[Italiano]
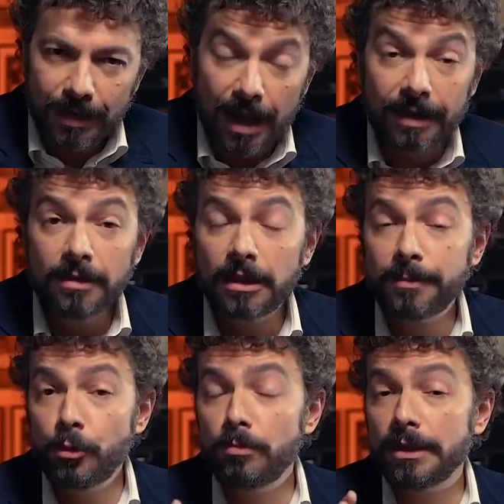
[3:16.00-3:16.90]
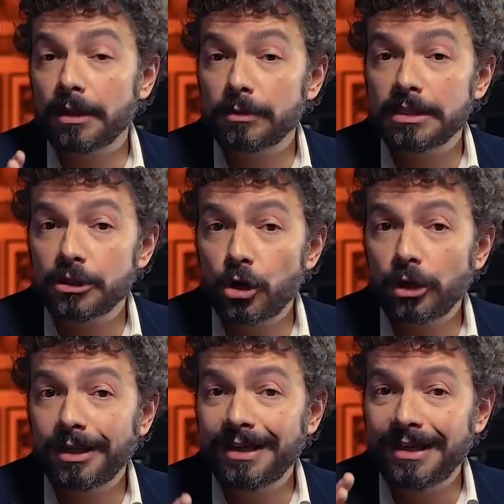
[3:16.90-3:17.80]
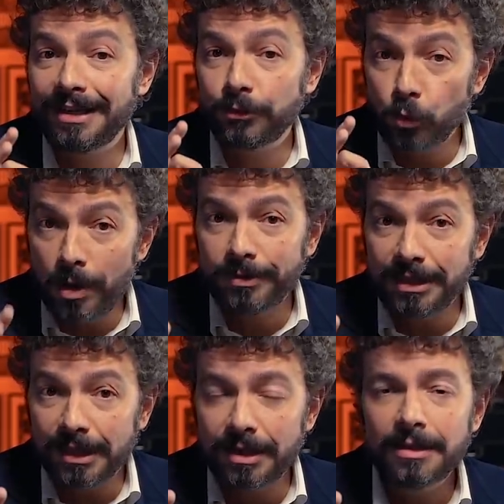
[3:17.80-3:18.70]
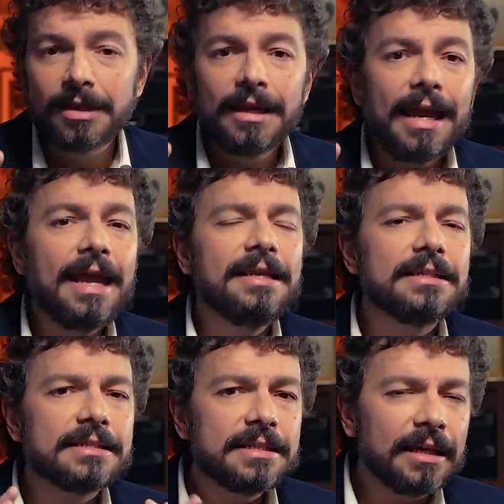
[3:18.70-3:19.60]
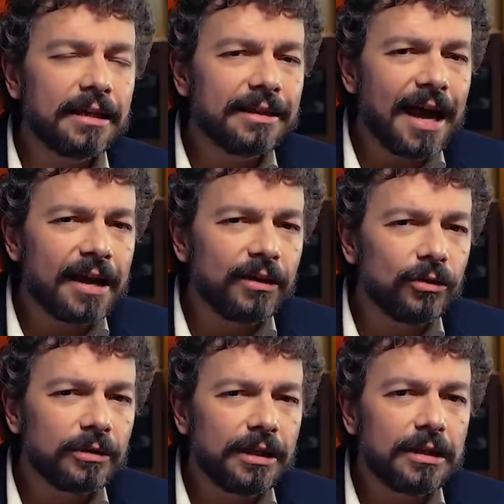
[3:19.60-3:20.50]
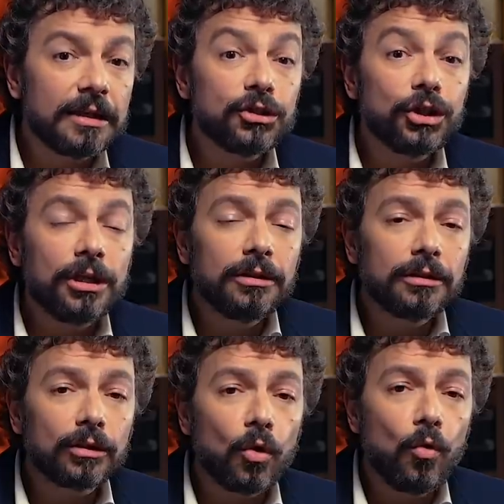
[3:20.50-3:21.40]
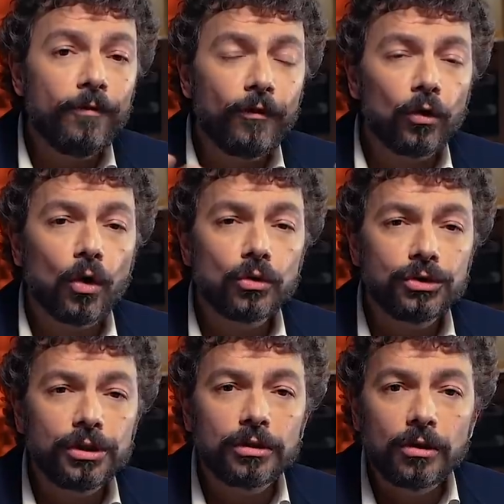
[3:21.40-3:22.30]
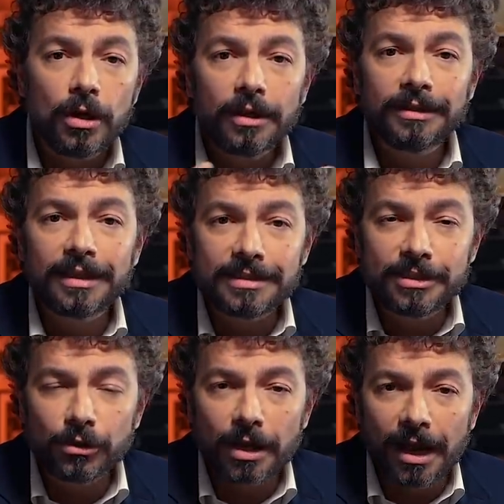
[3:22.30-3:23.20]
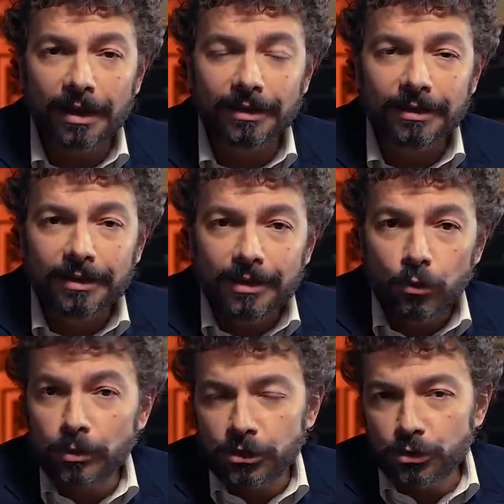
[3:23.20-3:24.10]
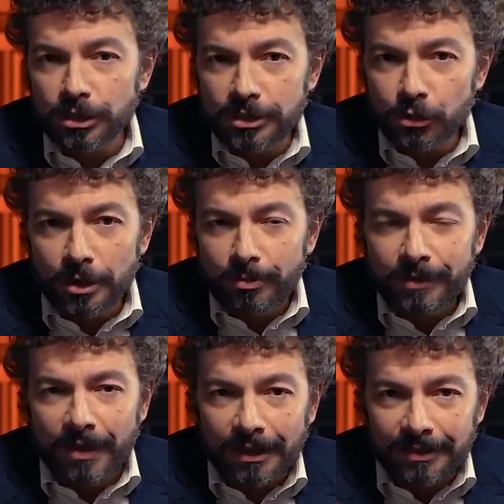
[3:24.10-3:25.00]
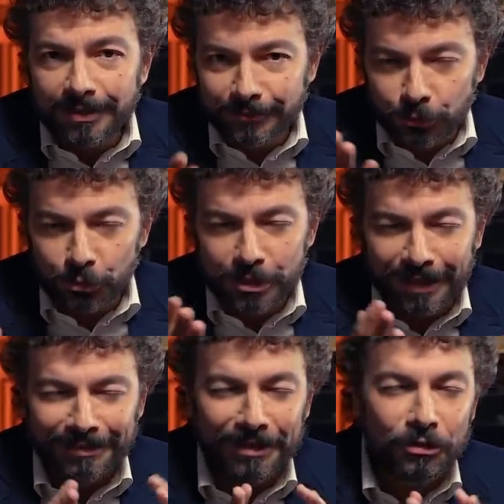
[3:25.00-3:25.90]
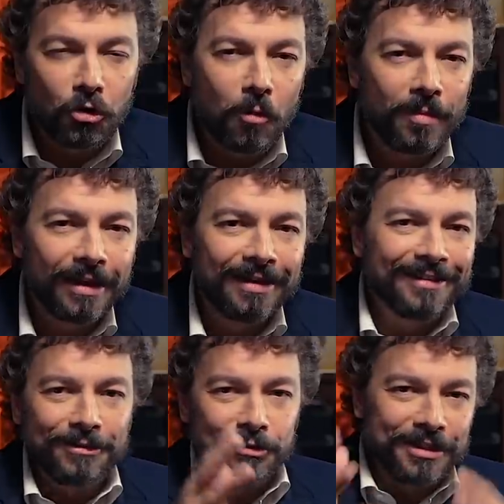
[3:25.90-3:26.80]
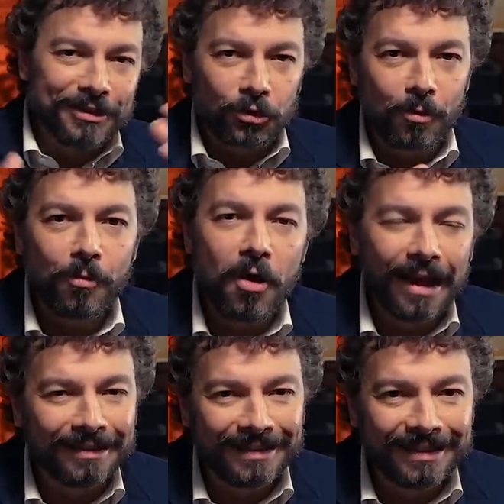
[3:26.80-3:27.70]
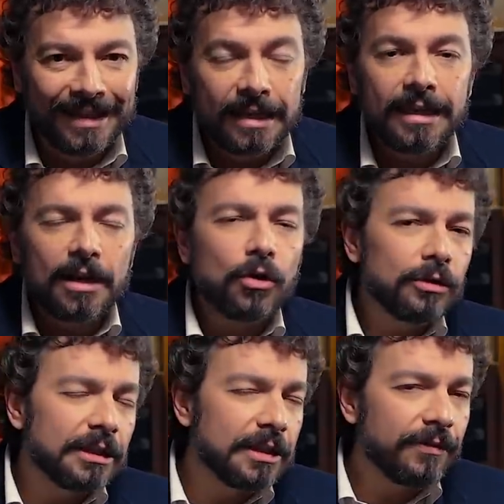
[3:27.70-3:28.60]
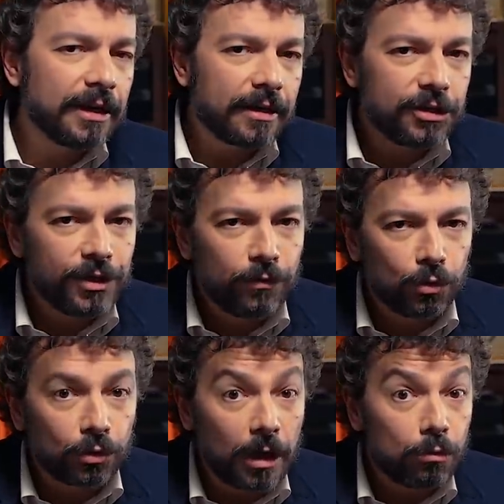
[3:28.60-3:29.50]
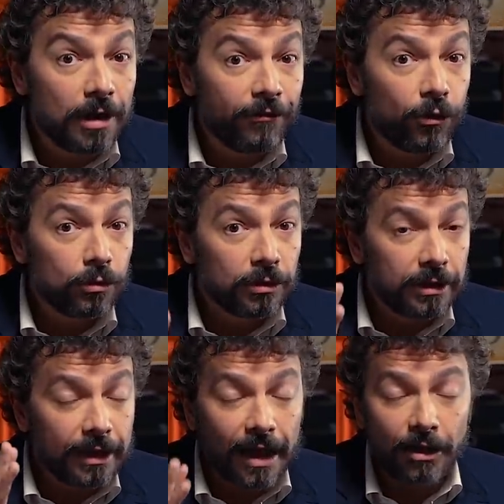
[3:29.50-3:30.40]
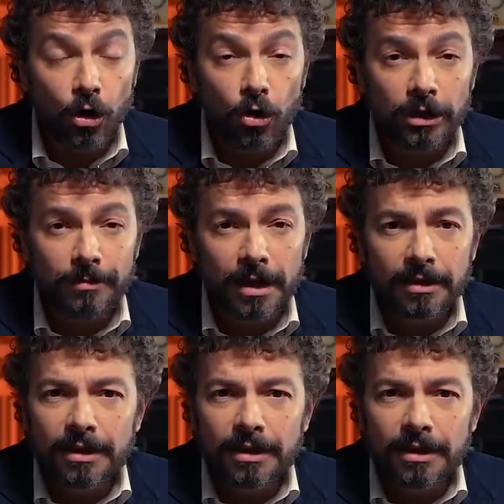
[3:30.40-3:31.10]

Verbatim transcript: A rendere pubblica questa storia nel 2000 è il segretario del Centro Ufologico Nazionale, un'associazione privata, nonostante il nome così roboante, che racconta di aver ricevuto da una fonte anonima